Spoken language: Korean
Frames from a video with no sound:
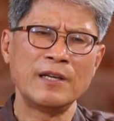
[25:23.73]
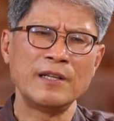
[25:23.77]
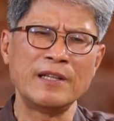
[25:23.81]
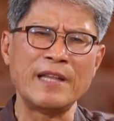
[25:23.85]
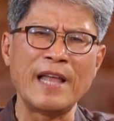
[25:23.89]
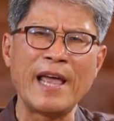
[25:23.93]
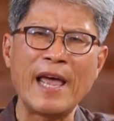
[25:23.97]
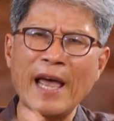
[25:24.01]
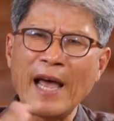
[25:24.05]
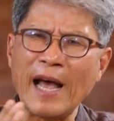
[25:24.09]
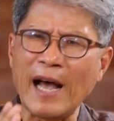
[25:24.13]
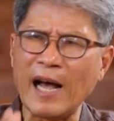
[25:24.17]

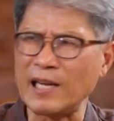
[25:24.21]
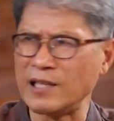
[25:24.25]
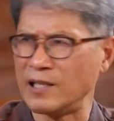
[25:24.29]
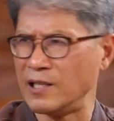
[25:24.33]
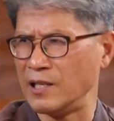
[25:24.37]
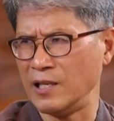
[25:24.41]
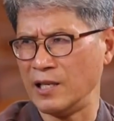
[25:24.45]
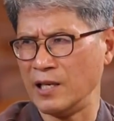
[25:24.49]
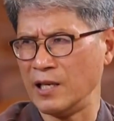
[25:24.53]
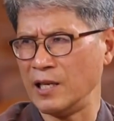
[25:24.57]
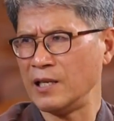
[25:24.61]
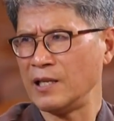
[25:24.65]
내
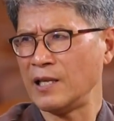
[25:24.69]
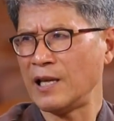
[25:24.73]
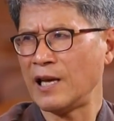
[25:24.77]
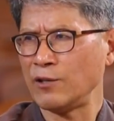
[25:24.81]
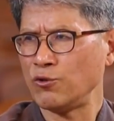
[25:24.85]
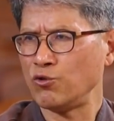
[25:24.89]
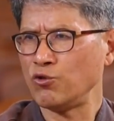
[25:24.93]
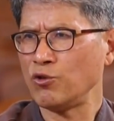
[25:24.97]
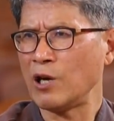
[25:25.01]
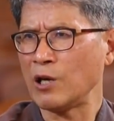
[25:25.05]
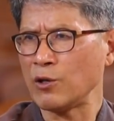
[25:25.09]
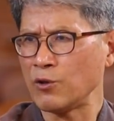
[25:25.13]
아들이 나
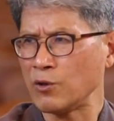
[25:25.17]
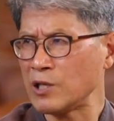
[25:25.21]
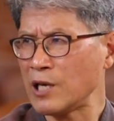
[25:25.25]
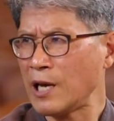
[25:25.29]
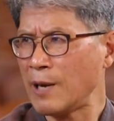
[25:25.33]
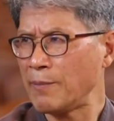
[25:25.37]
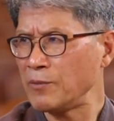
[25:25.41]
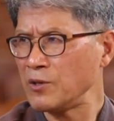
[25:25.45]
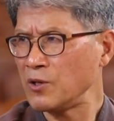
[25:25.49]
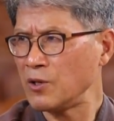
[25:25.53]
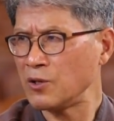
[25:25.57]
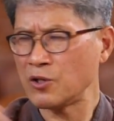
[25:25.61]
중학교
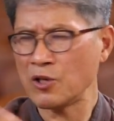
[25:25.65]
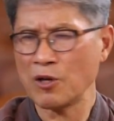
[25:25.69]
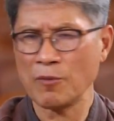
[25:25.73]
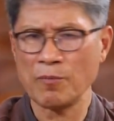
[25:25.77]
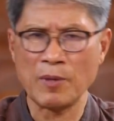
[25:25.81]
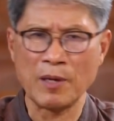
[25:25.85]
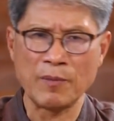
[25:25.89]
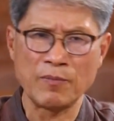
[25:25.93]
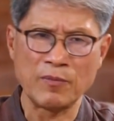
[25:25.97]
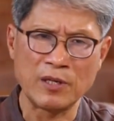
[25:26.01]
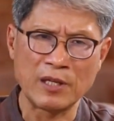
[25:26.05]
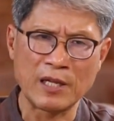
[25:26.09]
3년
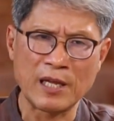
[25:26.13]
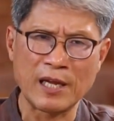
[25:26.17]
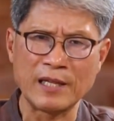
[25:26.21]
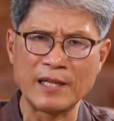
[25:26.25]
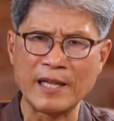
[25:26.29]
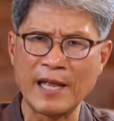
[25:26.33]
선배입니다.